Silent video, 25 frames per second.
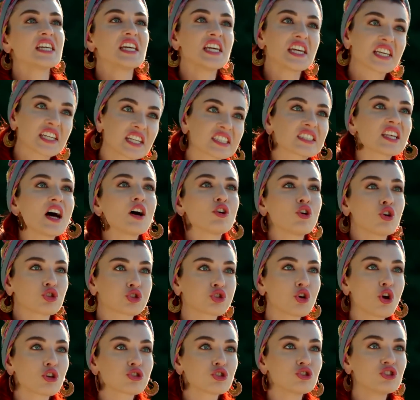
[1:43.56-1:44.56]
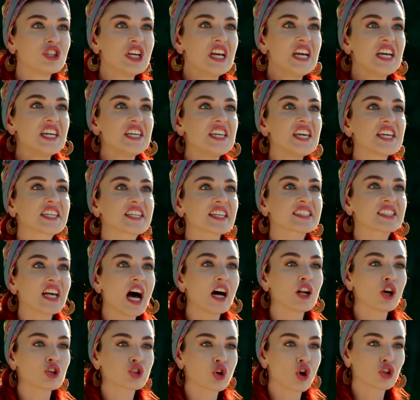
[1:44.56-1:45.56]
İyi ki sarhoş oldun. İyi ki
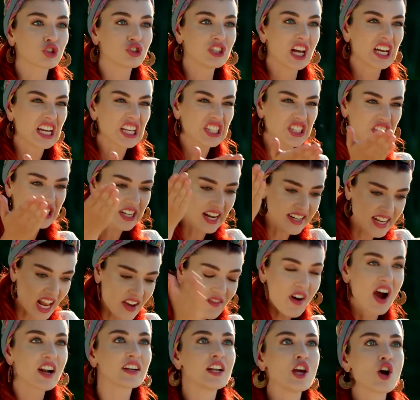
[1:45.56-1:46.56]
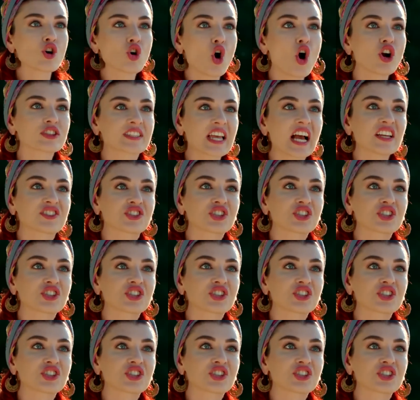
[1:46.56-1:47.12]
sarhoş oldun da içinde ne var ne yok ortaya